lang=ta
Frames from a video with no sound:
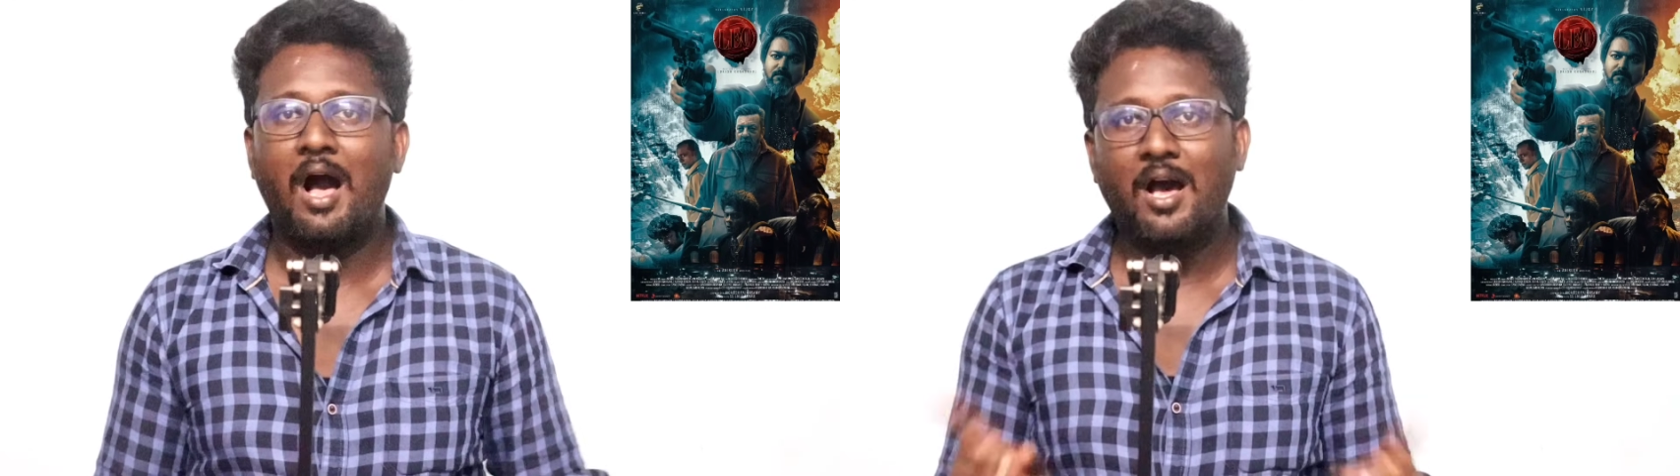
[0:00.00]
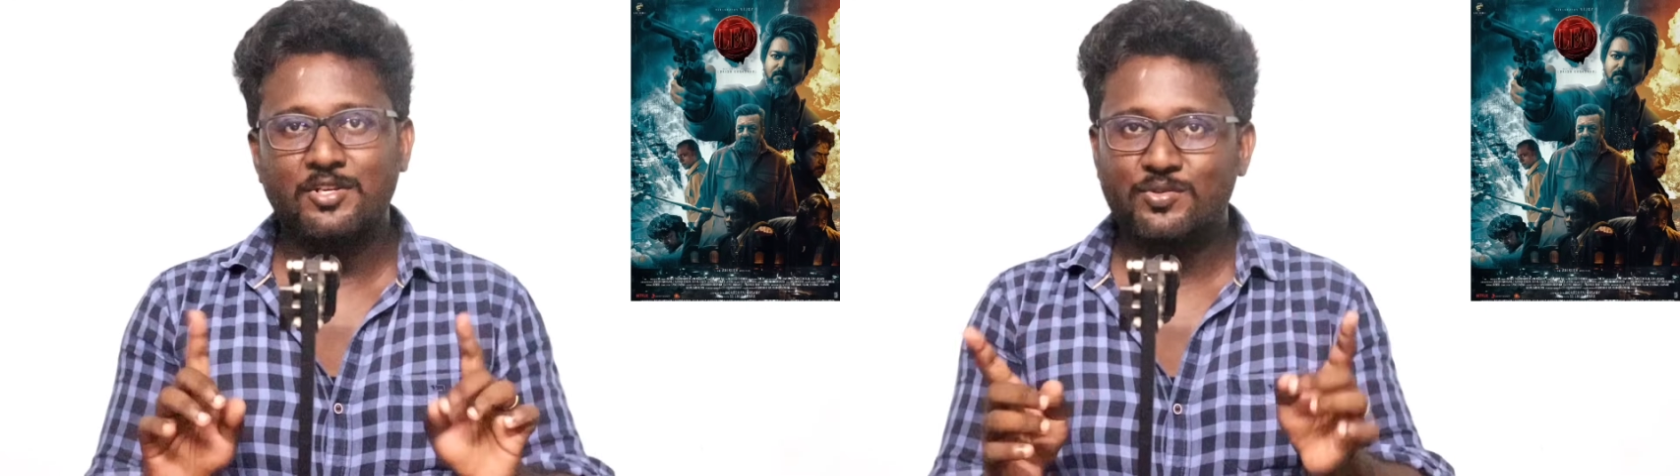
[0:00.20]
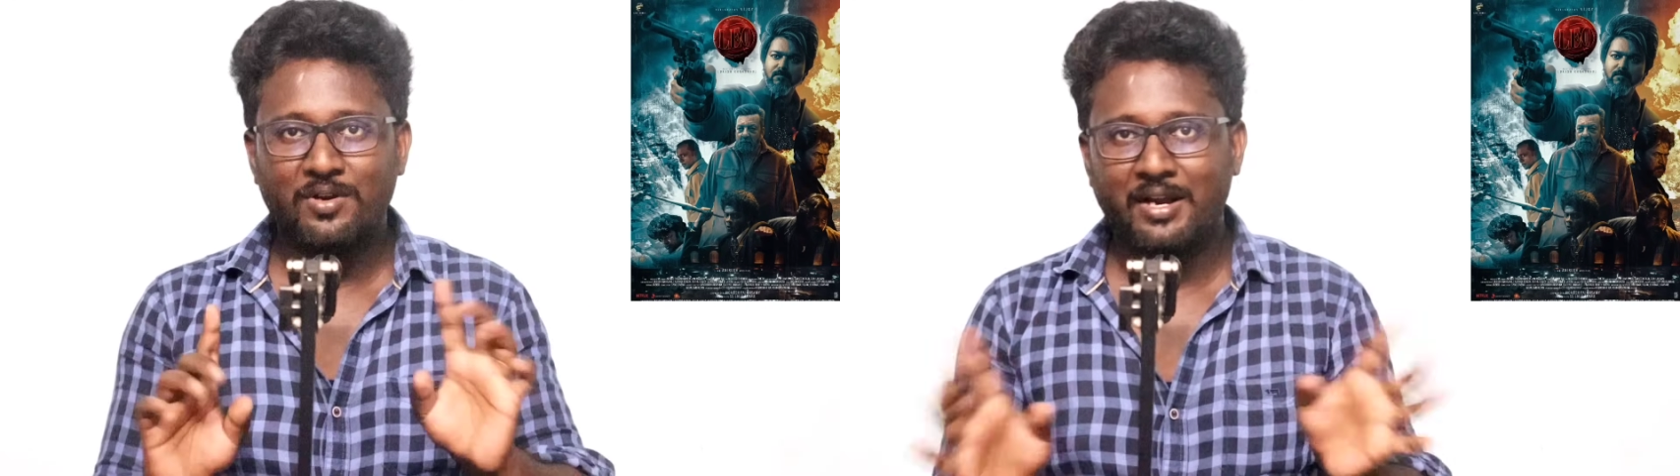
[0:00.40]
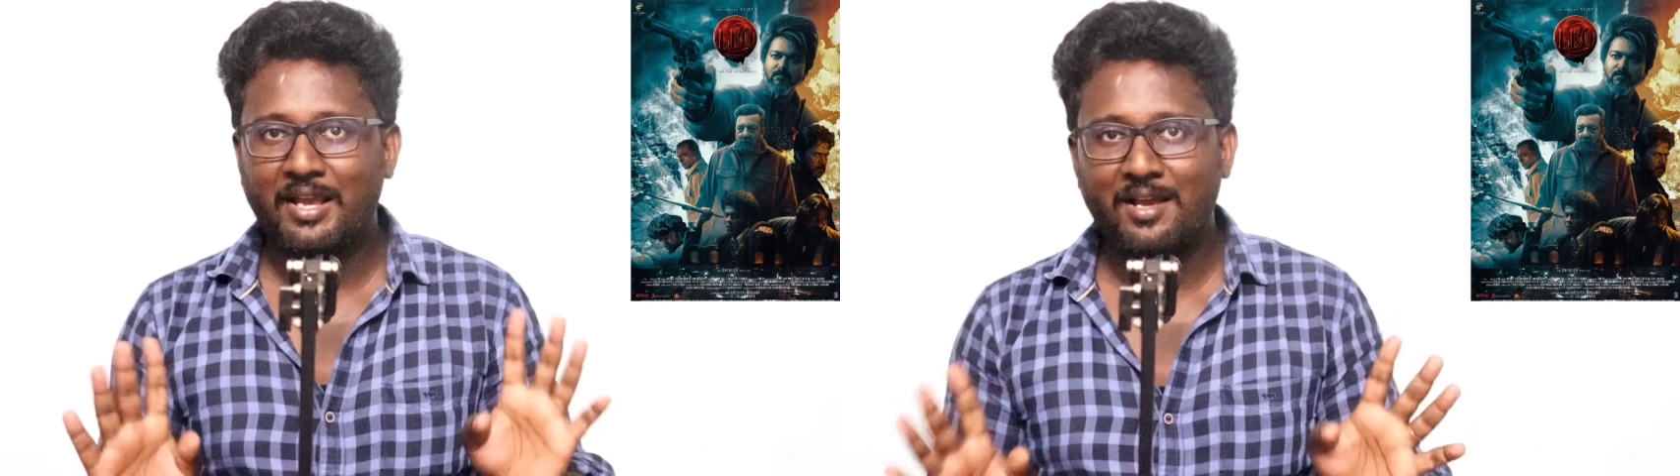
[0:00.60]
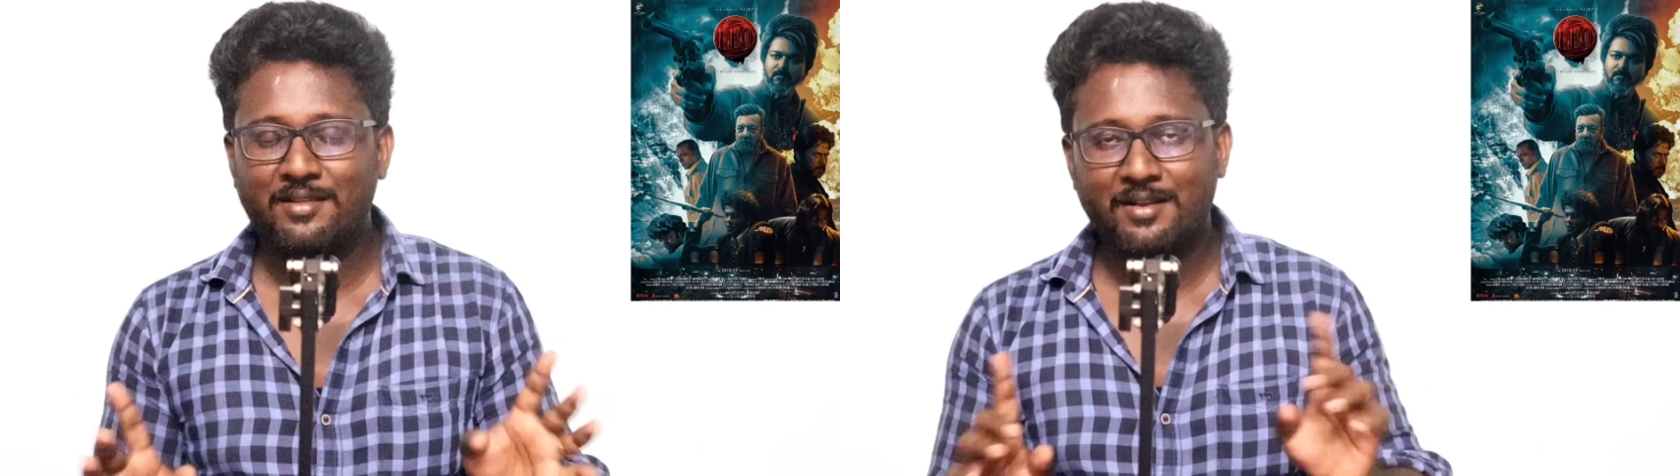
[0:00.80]
ஆறு ஷோ
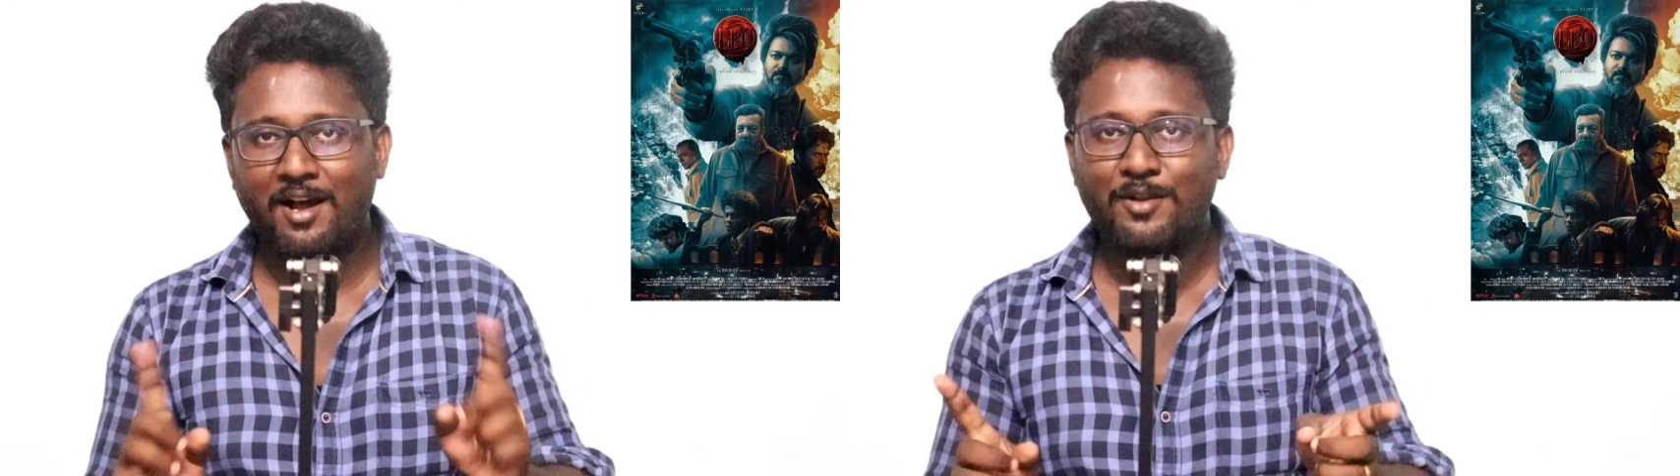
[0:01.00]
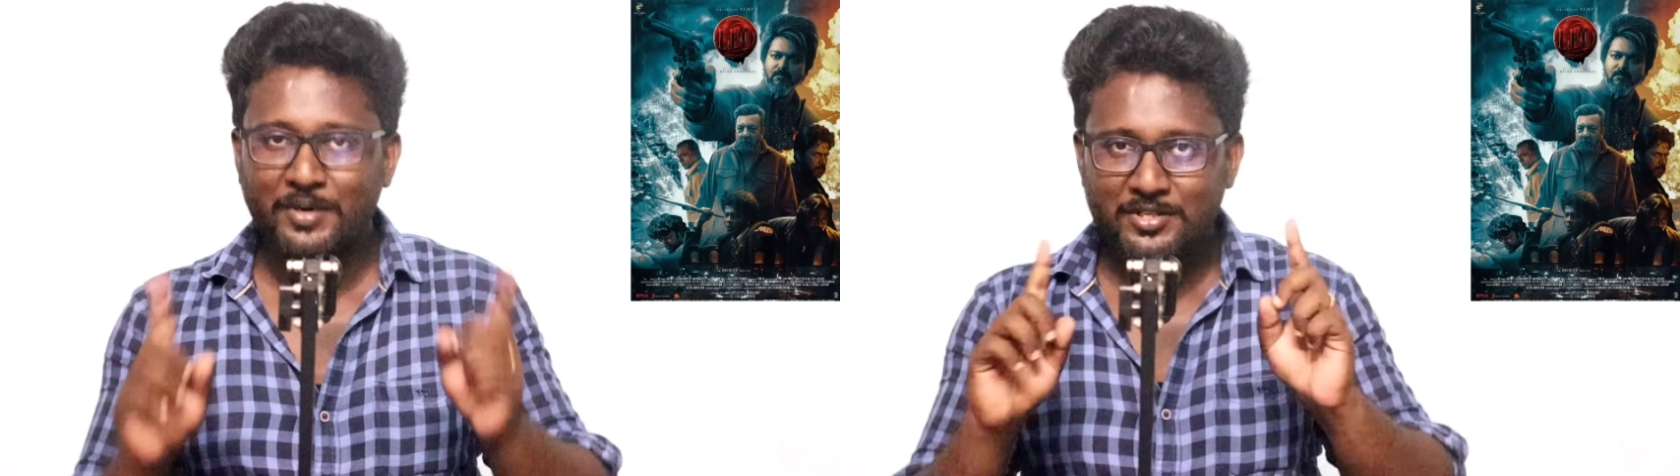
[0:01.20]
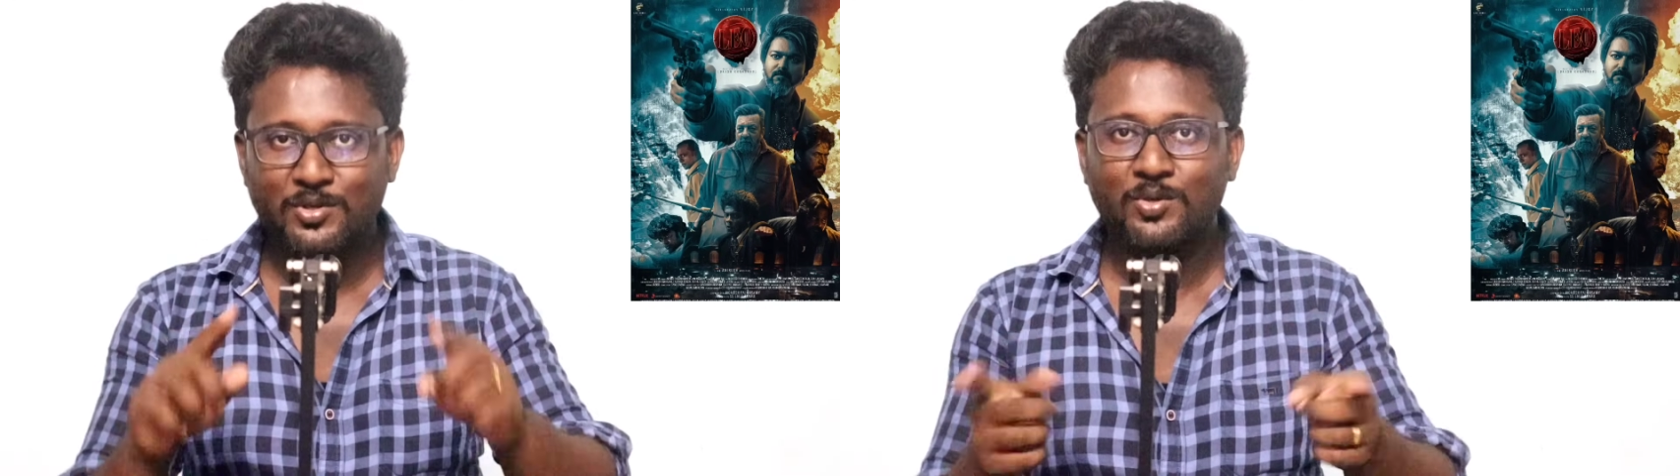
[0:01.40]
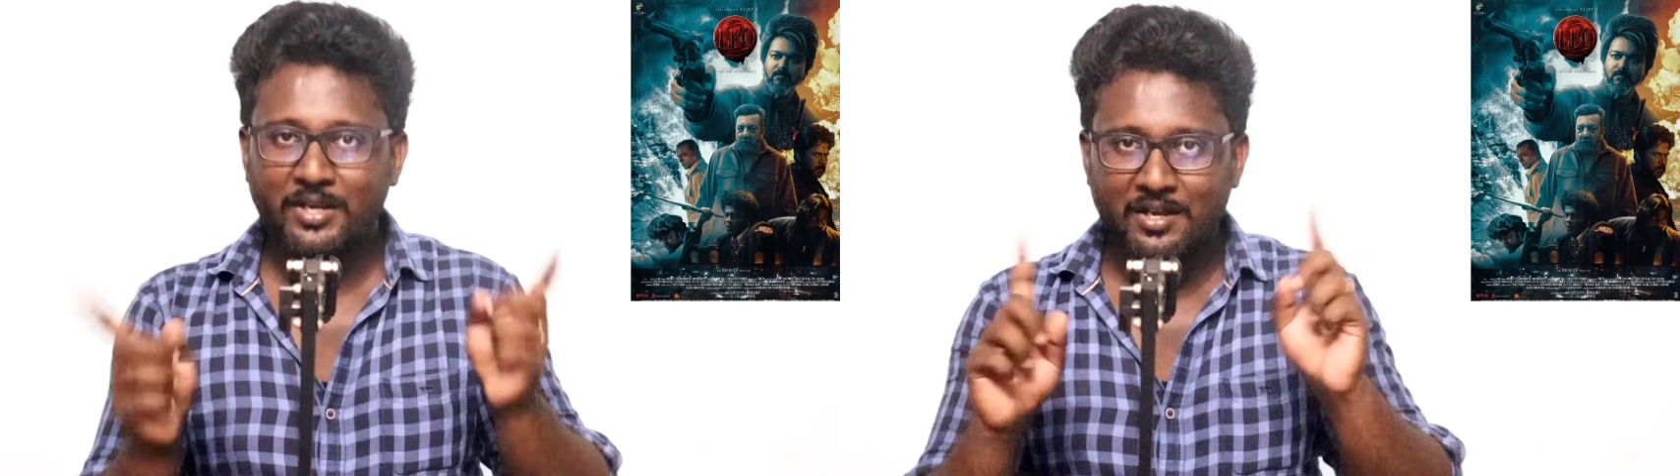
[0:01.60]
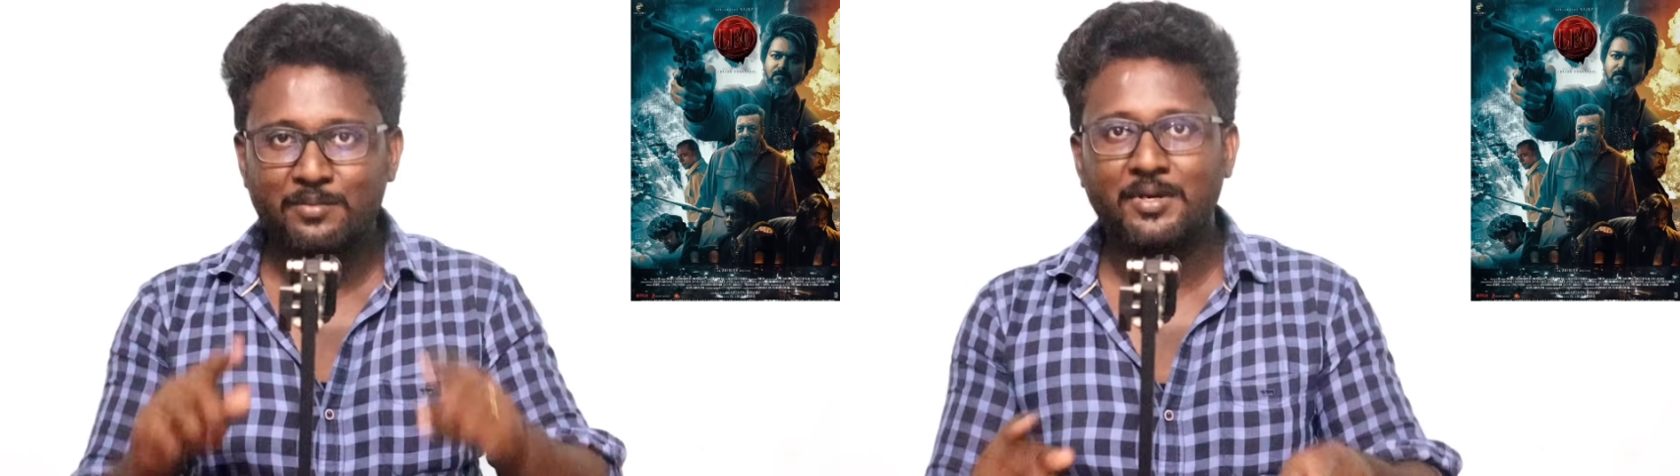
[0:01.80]
கிடையாது நாலு மணி ஷோ
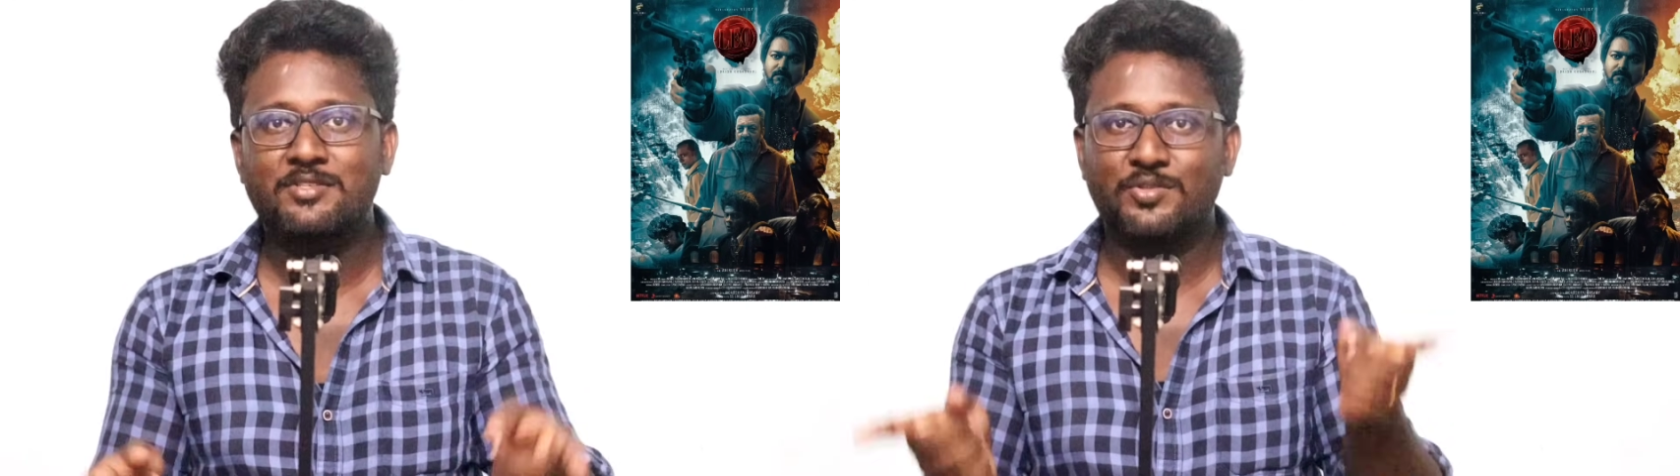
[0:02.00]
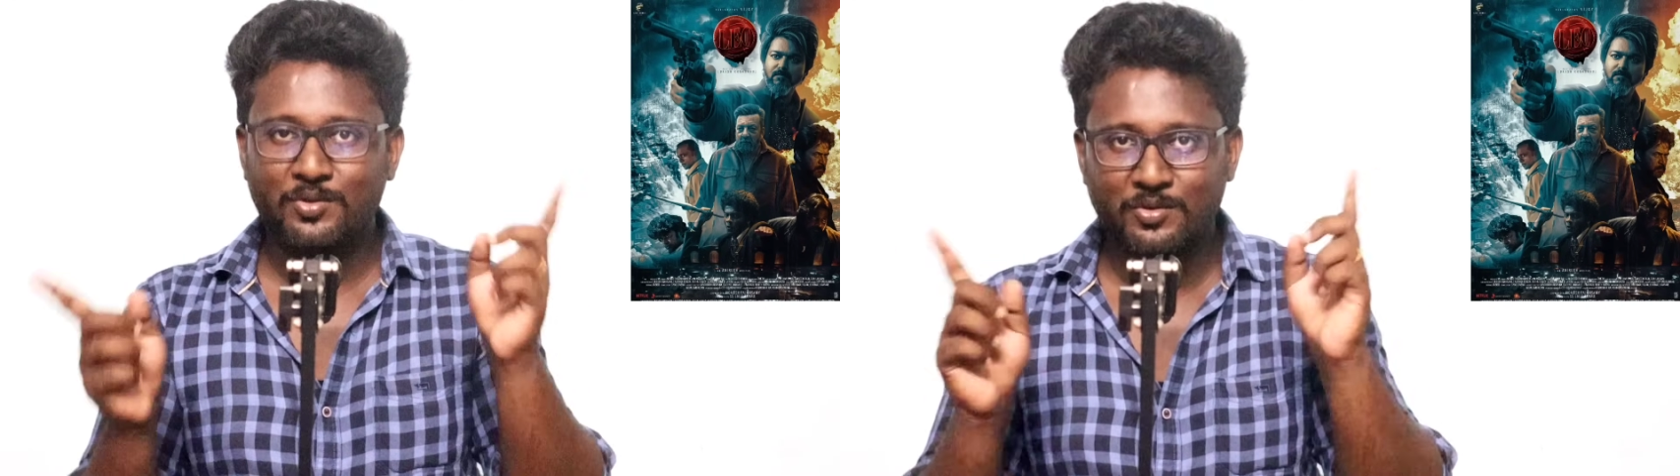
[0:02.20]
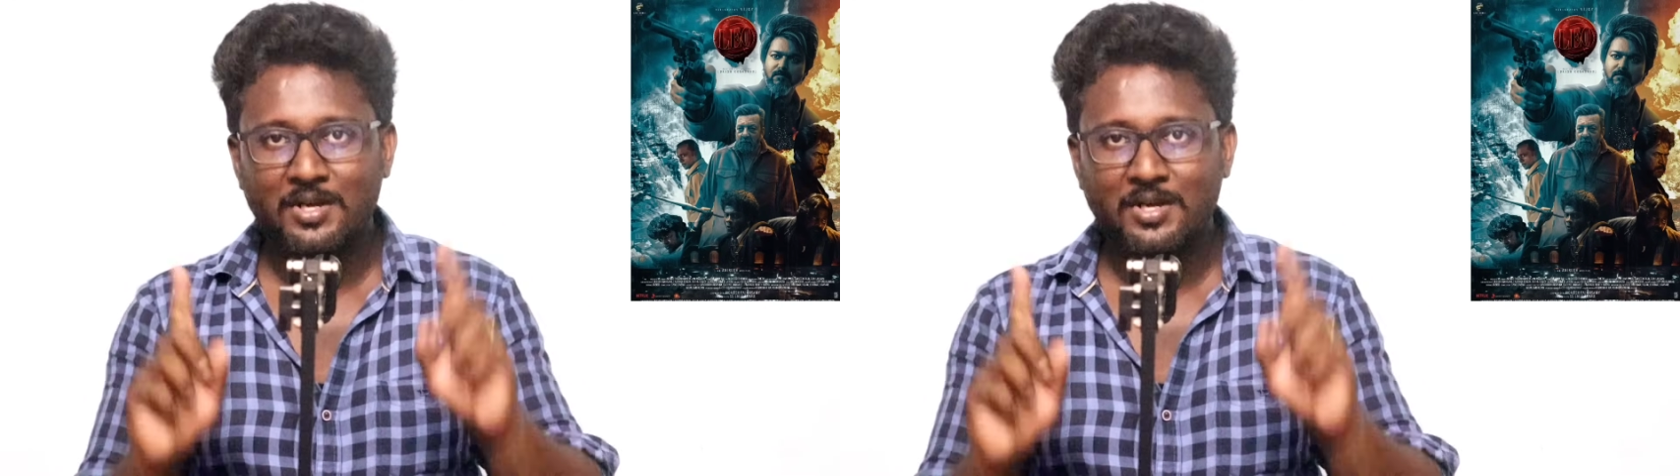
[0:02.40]
ஏழு மணி ஷோ